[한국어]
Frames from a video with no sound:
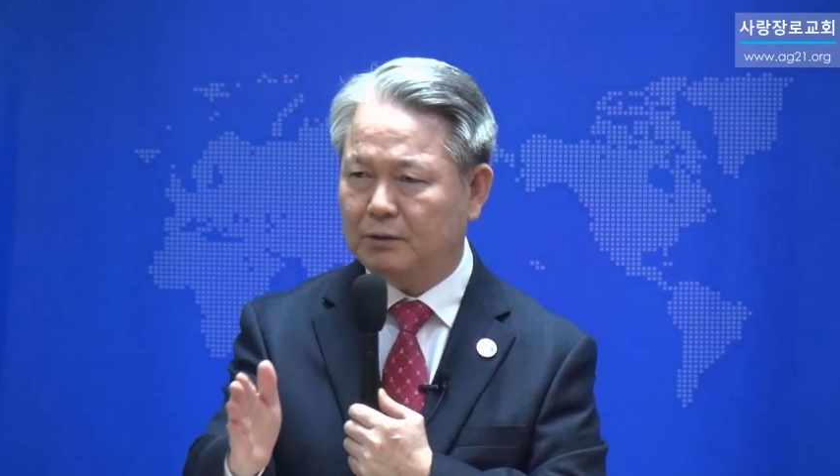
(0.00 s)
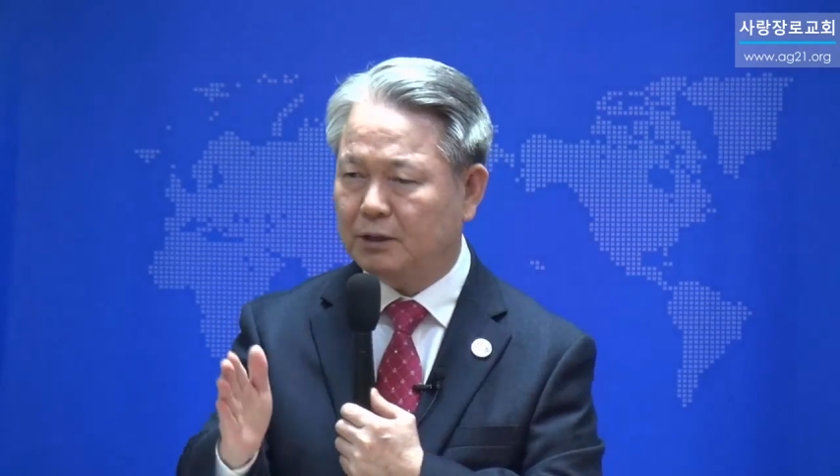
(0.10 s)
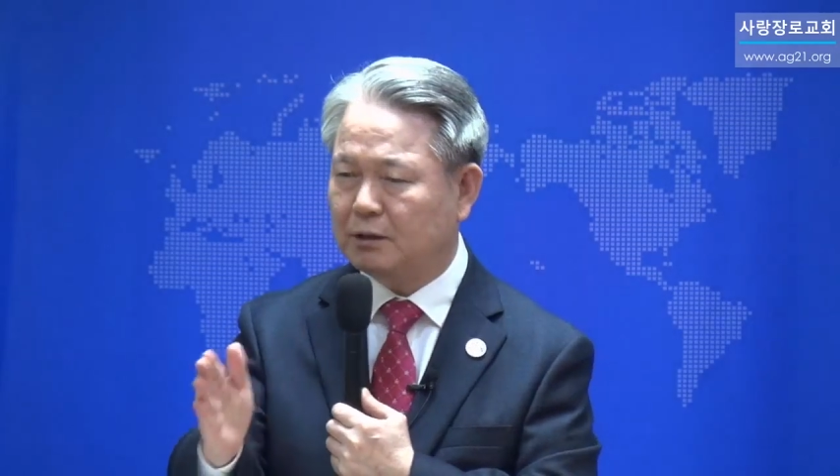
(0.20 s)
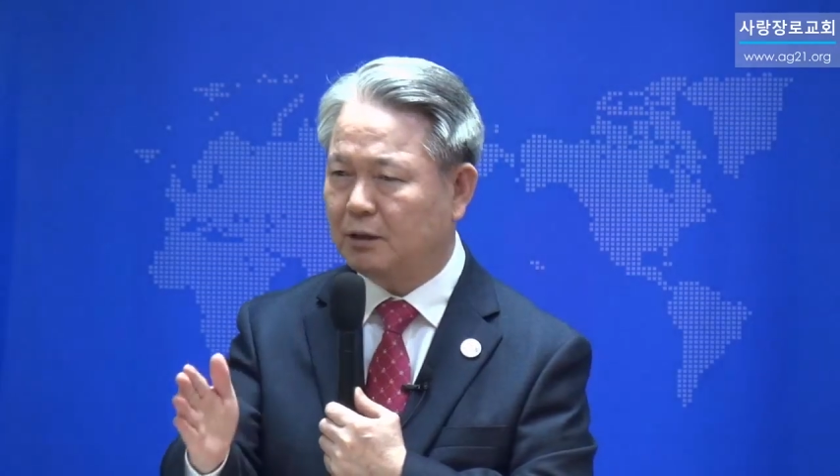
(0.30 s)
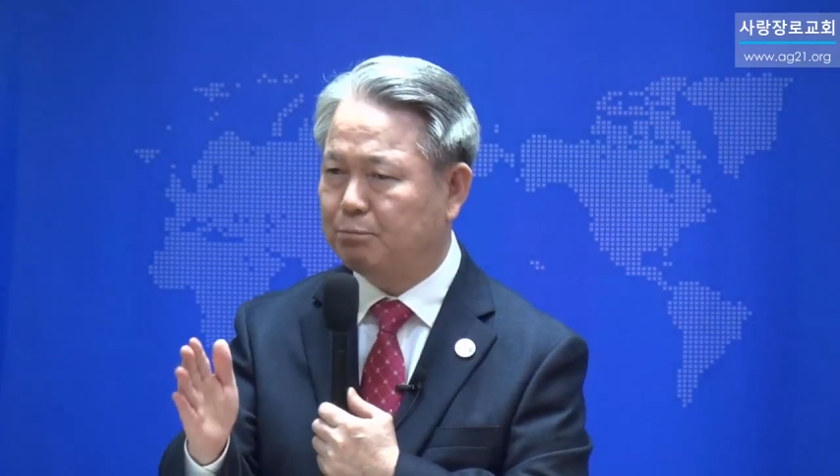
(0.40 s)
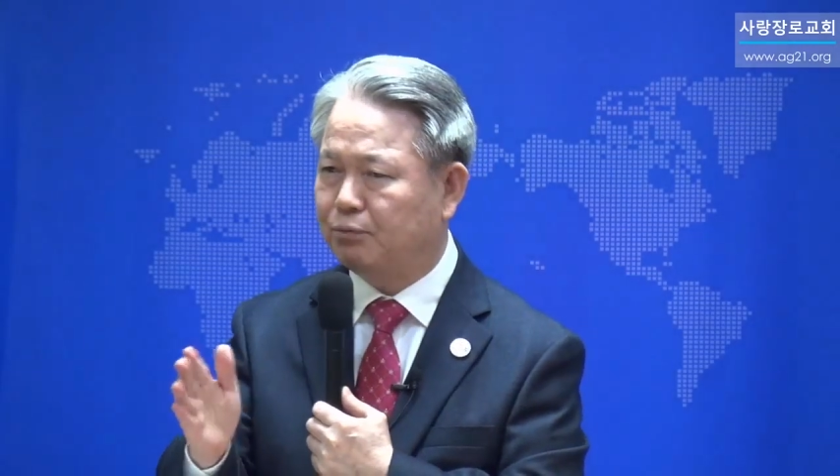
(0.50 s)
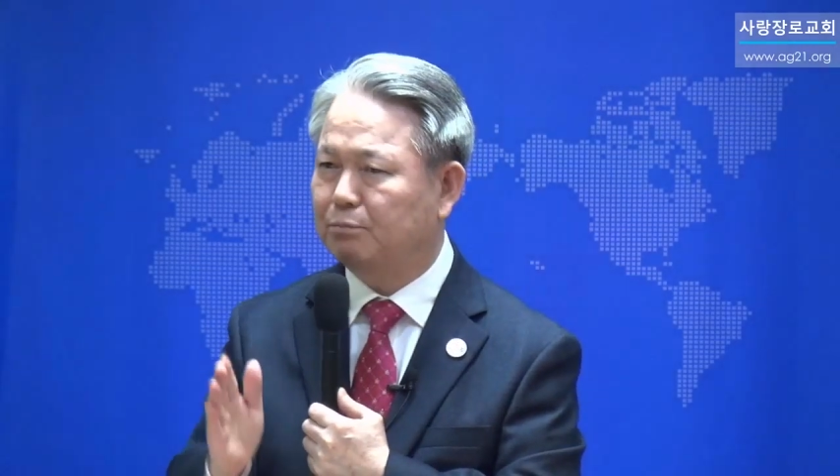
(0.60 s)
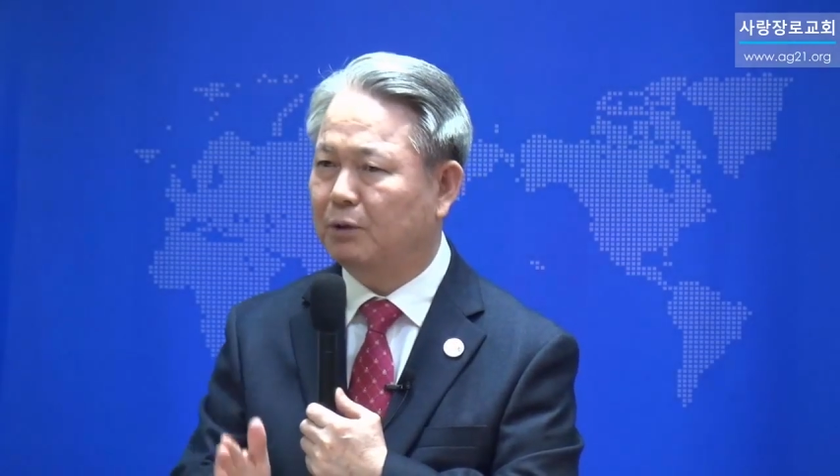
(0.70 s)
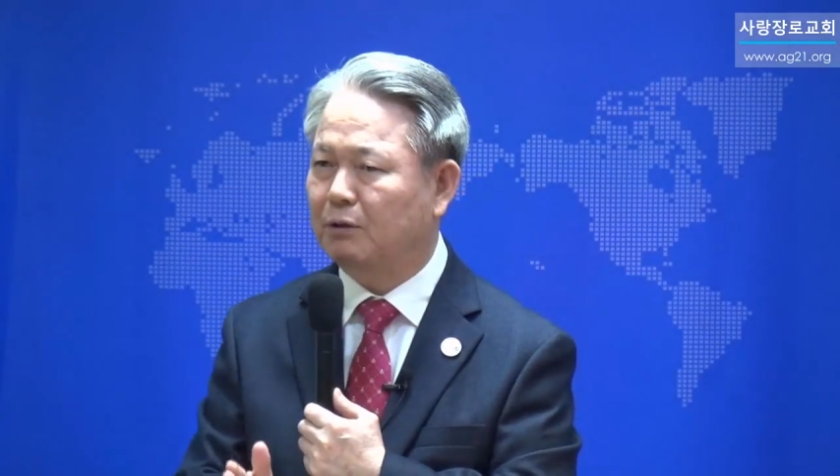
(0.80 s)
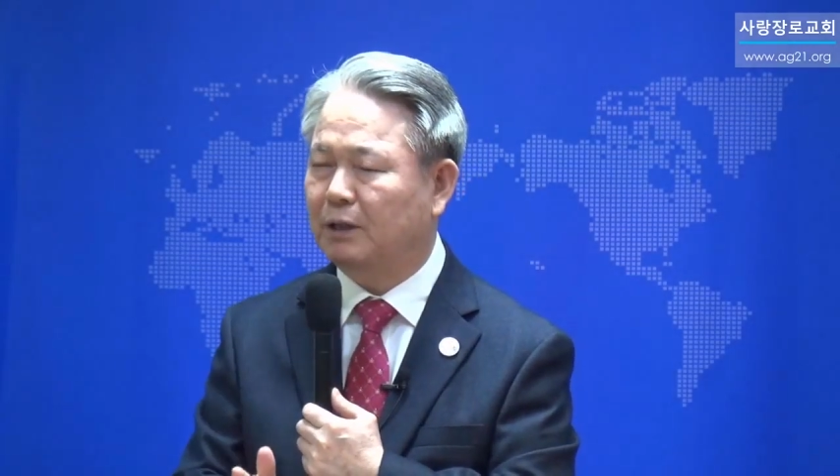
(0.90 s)
있게
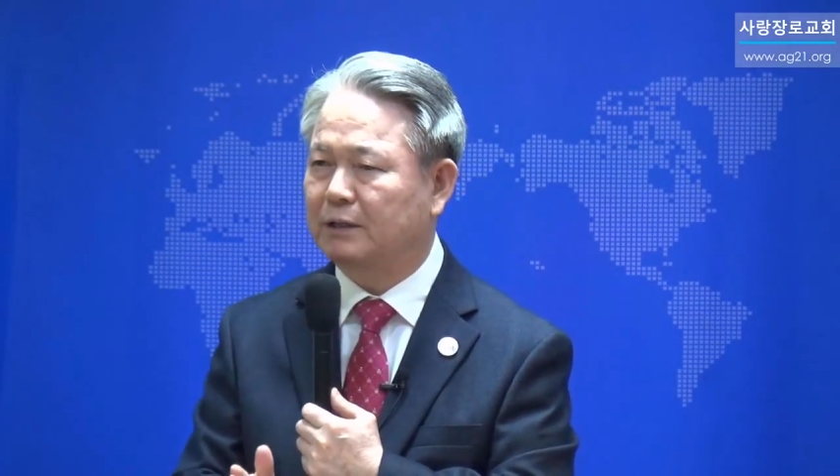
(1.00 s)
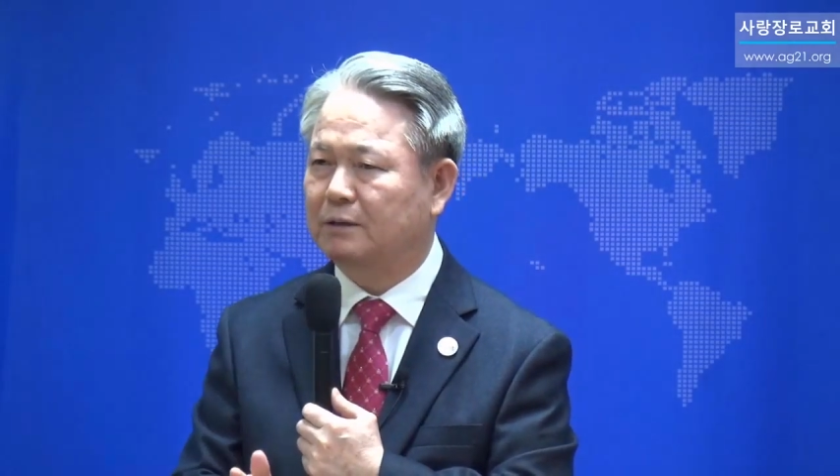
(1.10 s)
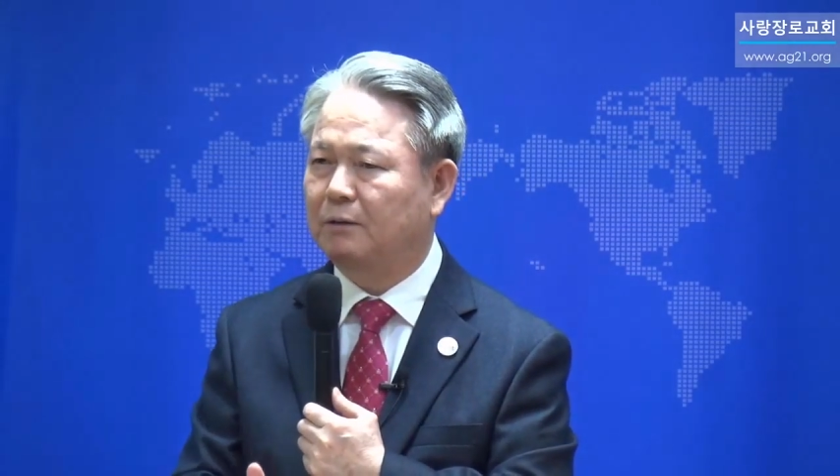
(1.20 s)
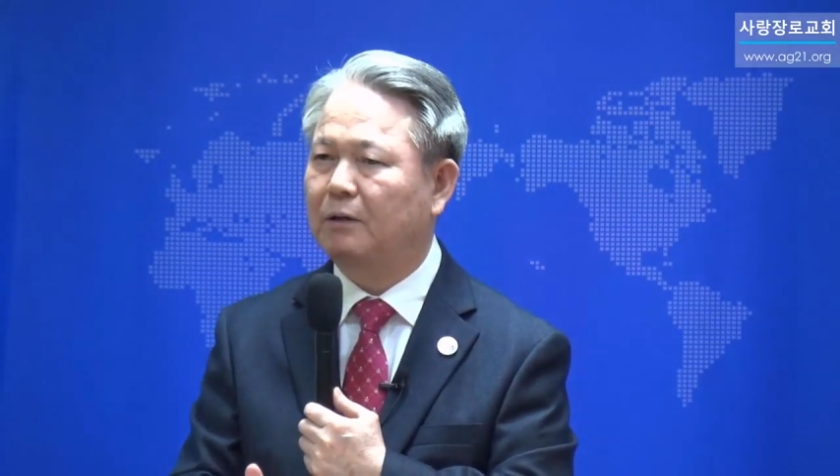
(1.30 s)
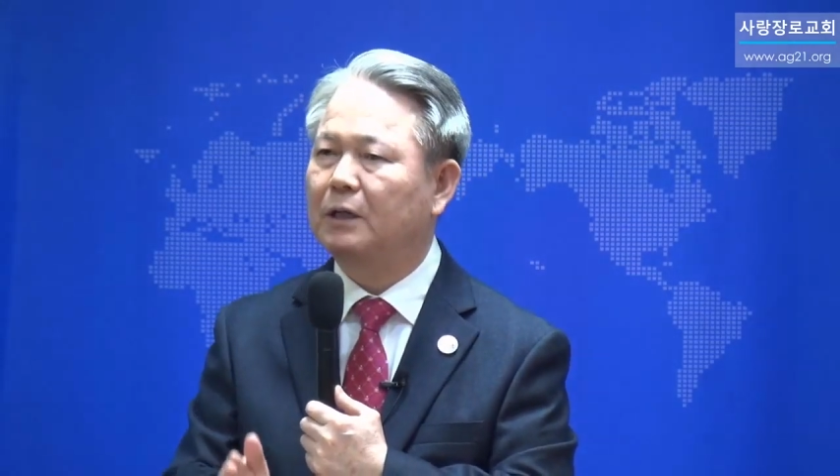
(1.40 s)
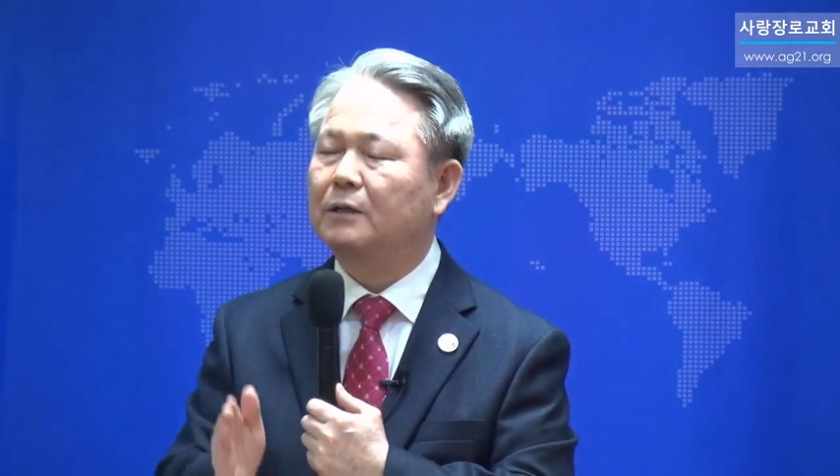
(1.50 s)
분별을 해서